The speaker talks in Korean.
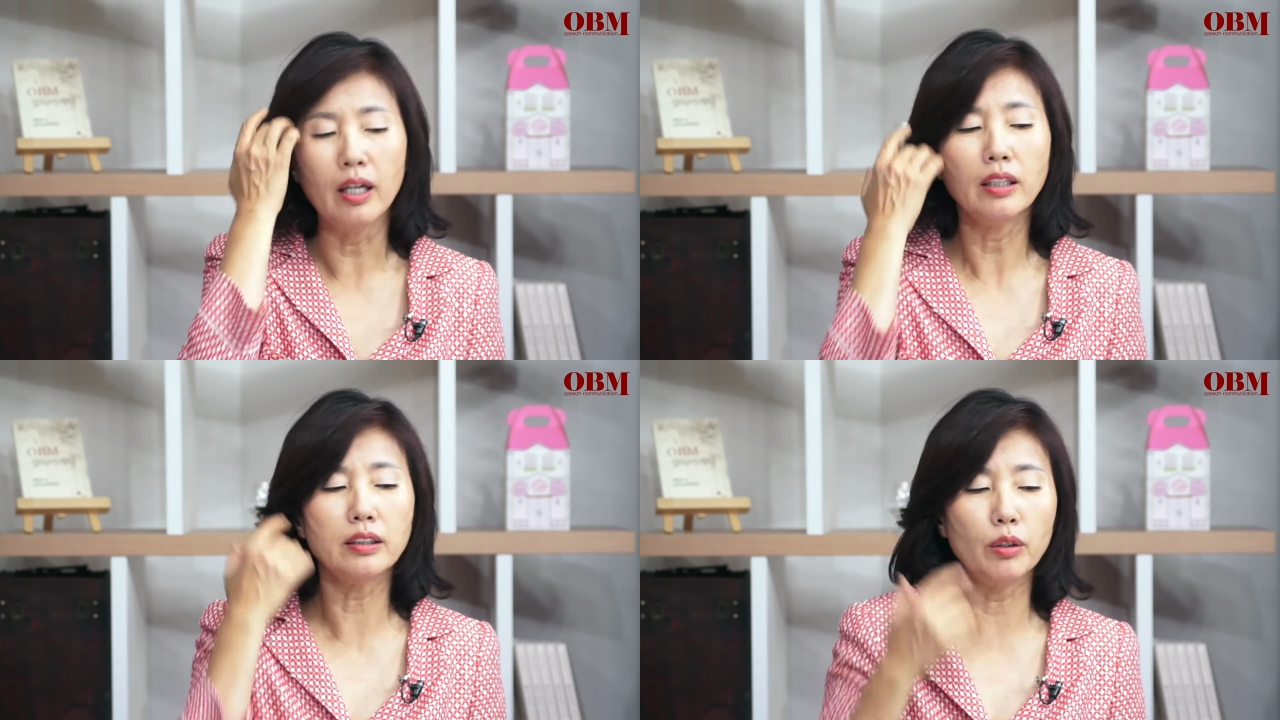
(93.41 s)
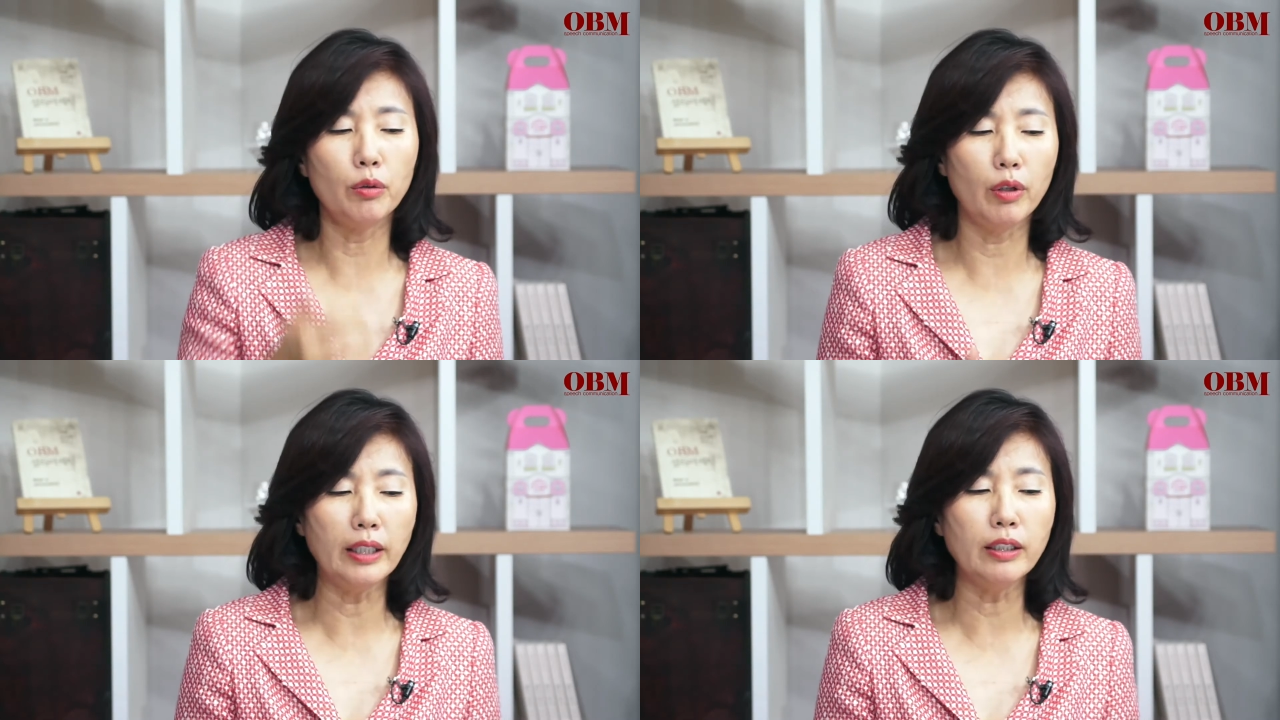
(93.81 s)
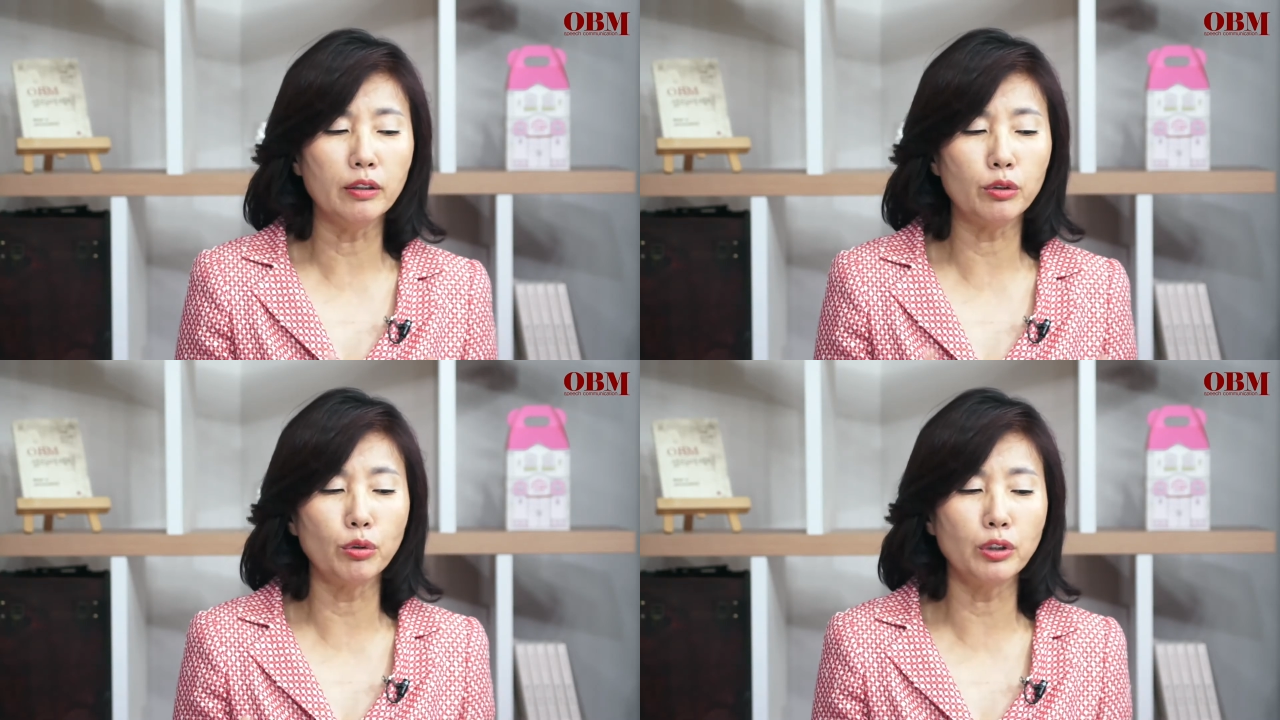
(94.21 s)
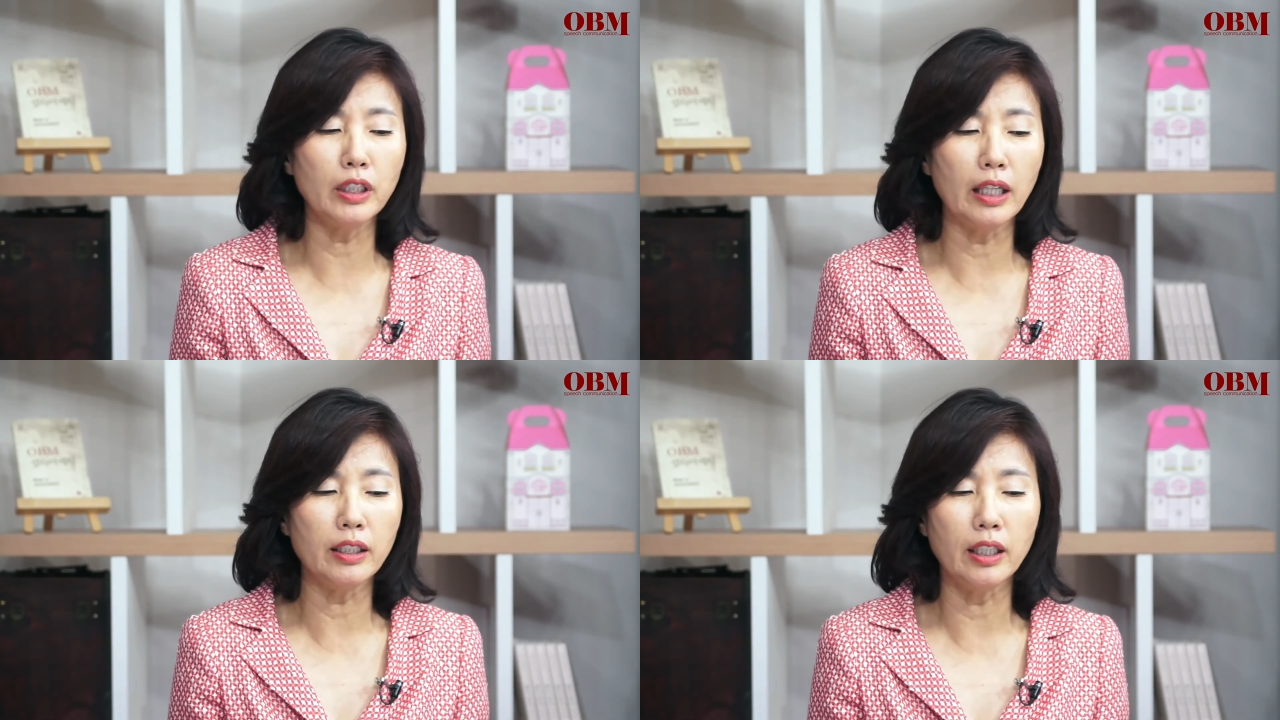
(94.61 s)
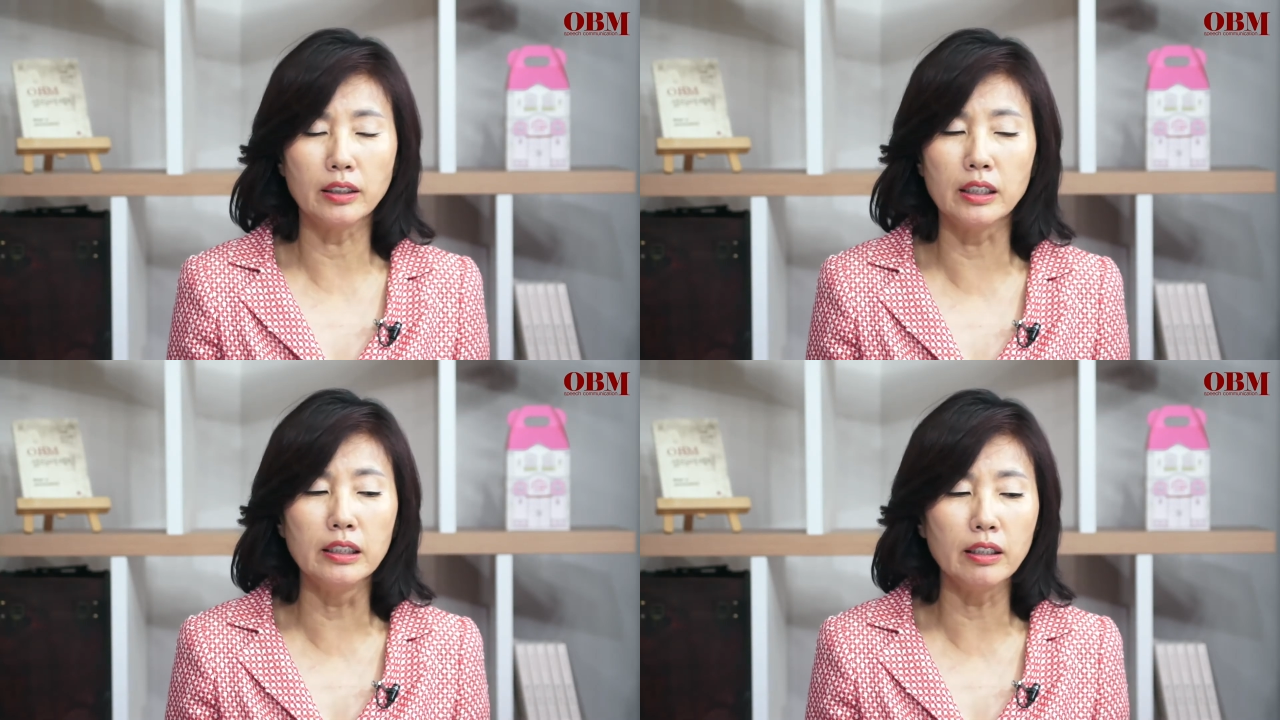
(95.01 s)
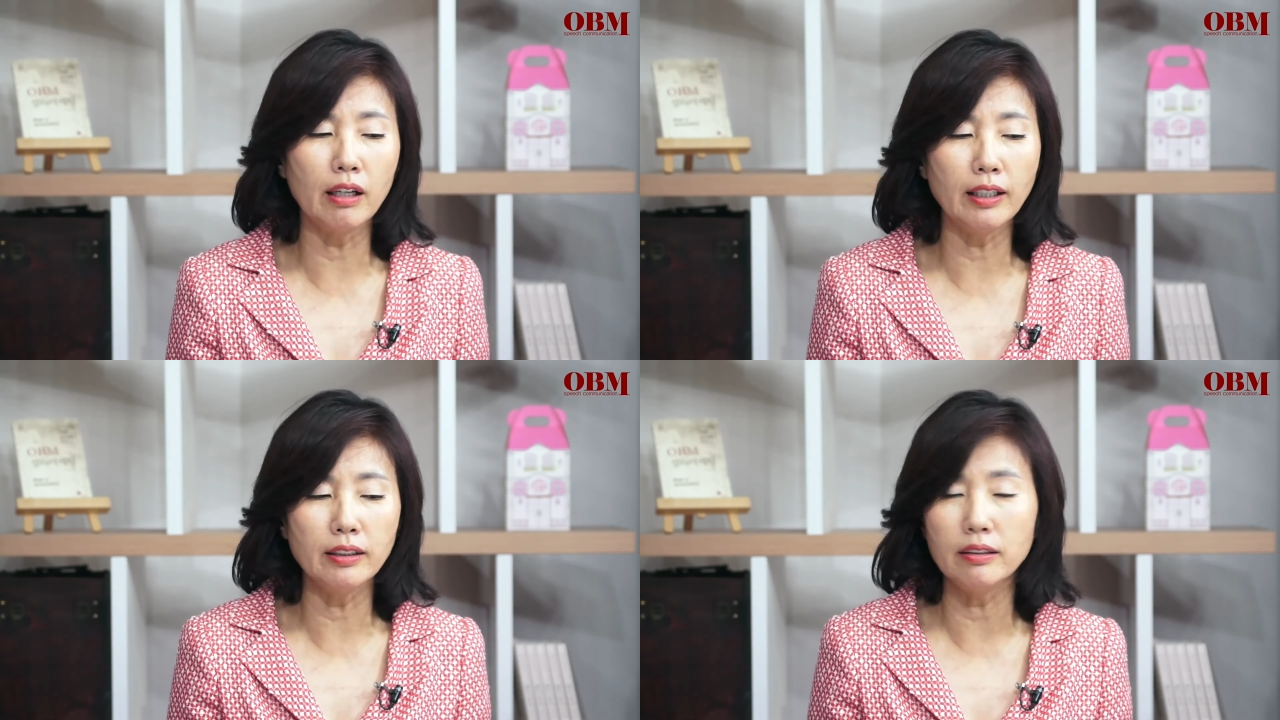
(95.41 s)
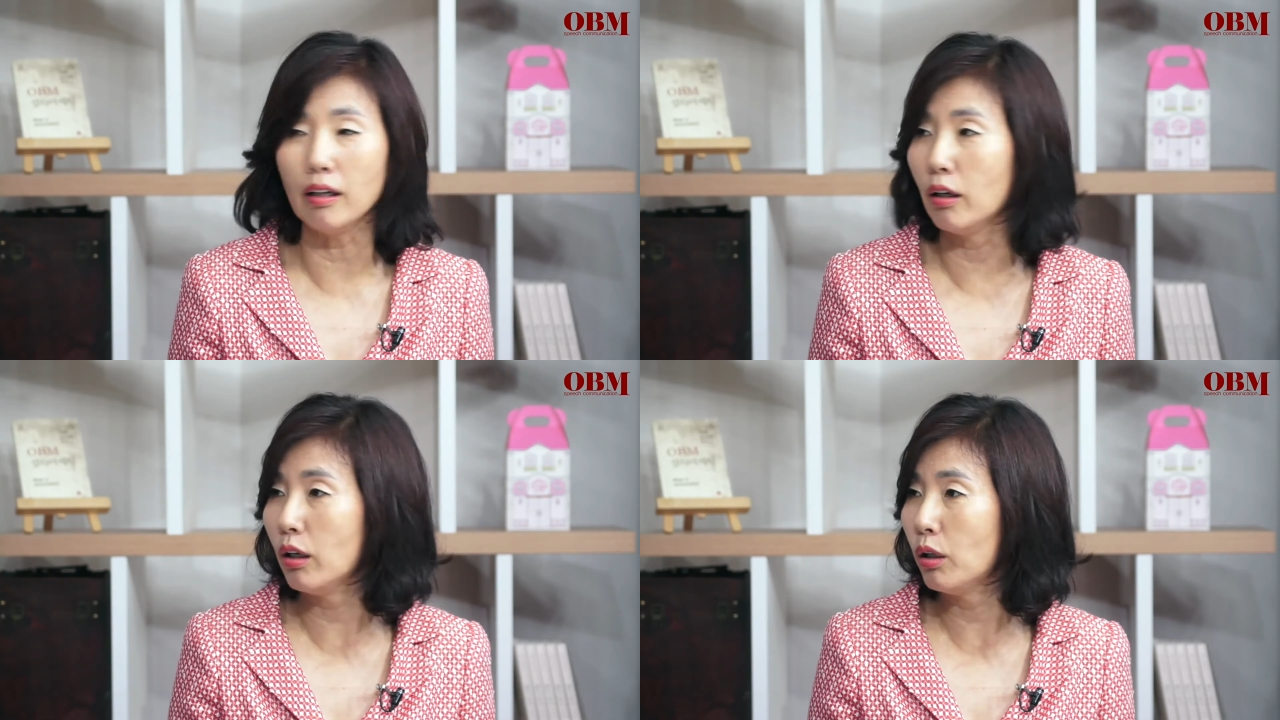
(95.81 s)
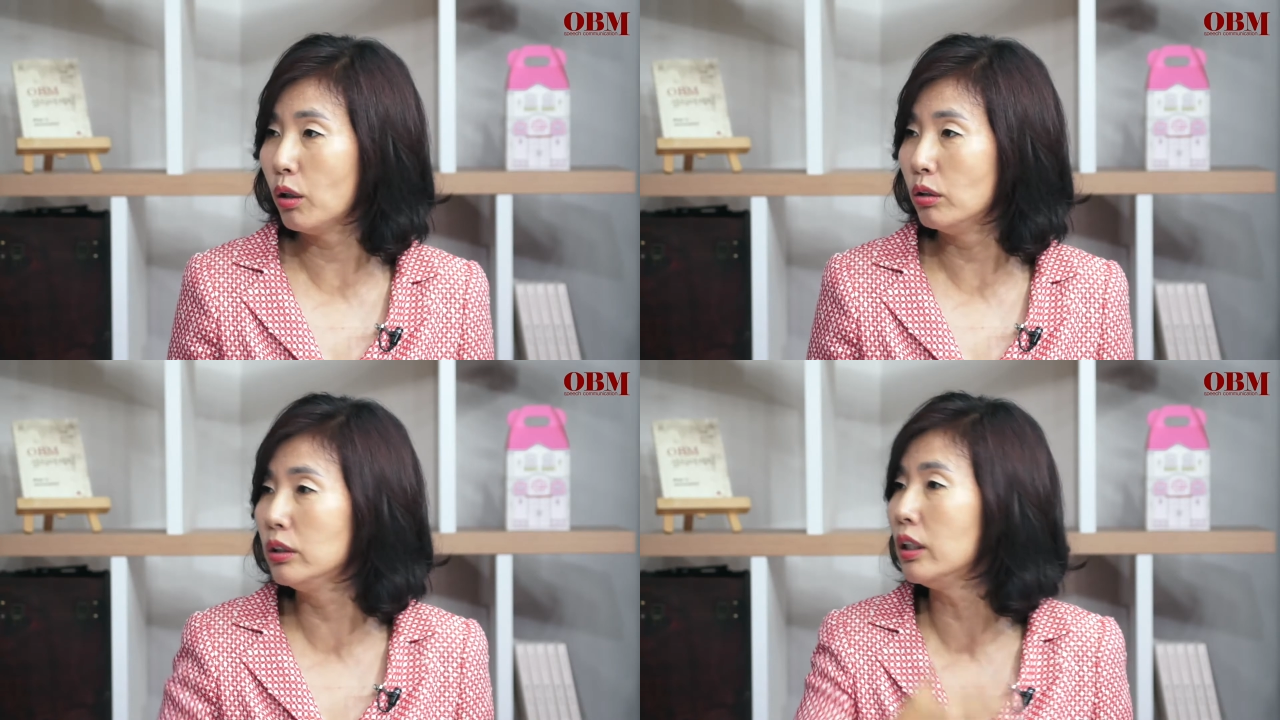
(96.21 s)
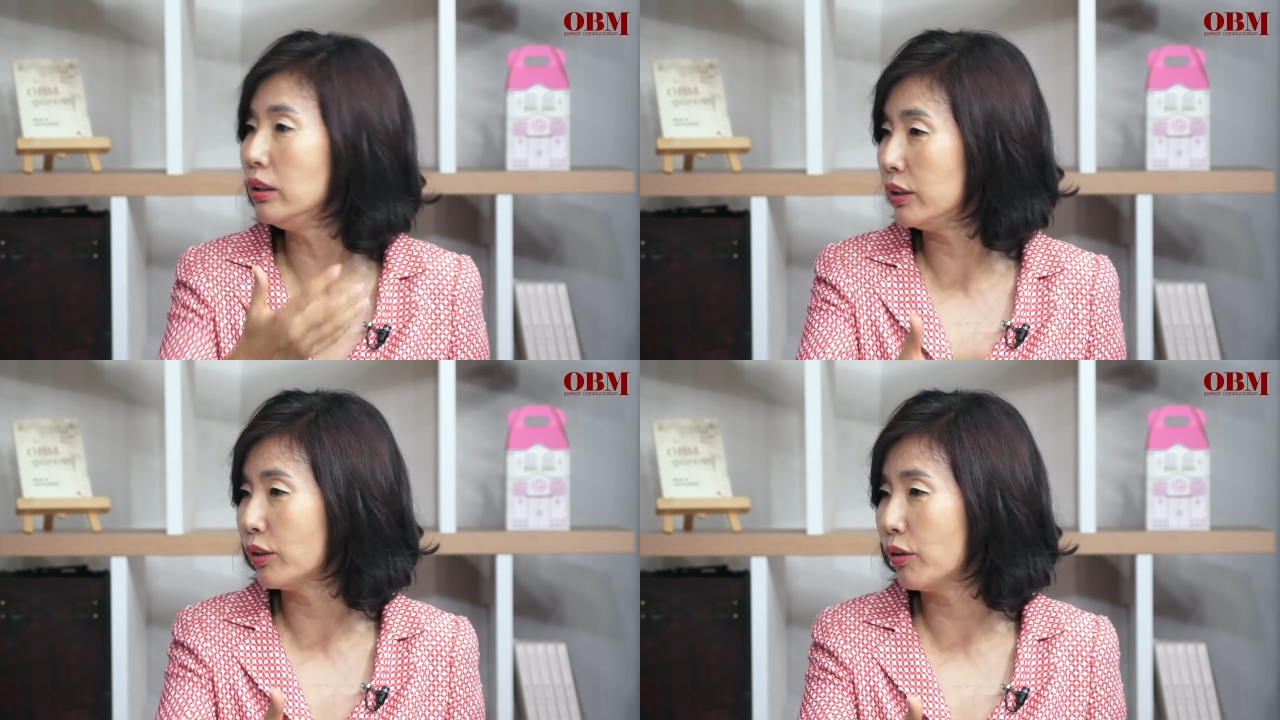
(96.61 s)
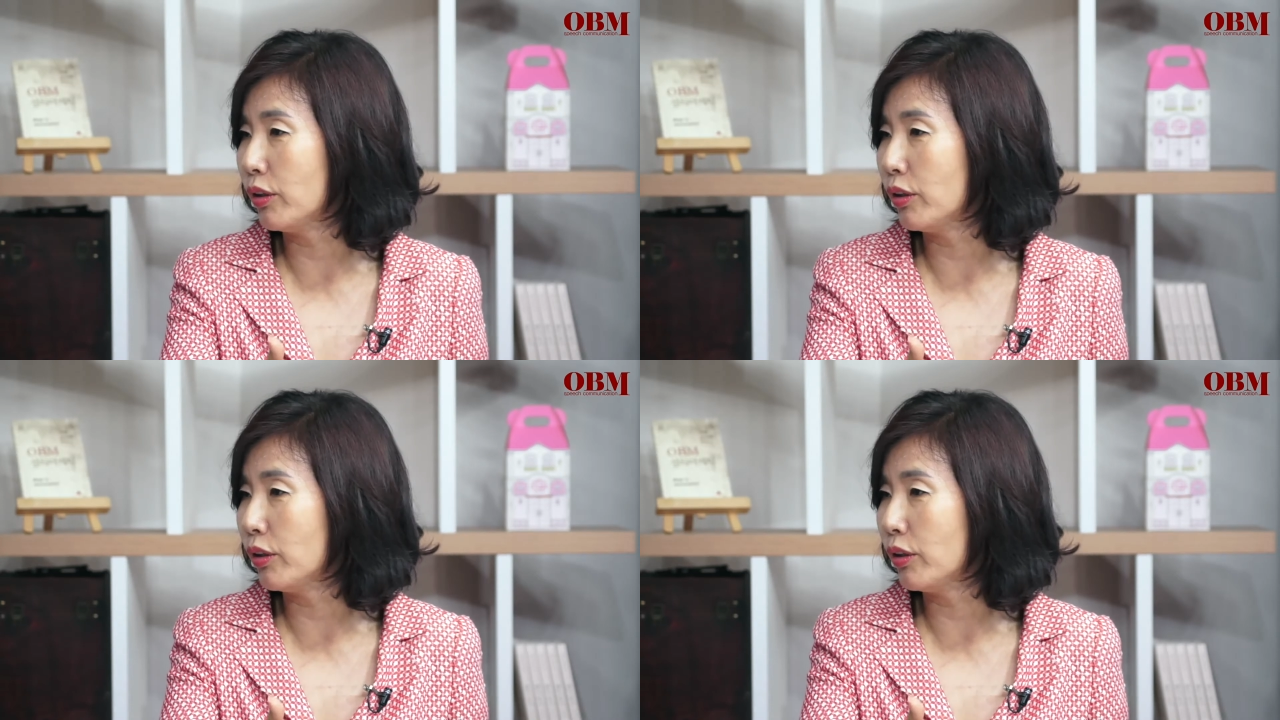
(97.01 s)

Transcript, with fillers: 그래서 아니 독설이 아니라 진정한 의견이죠.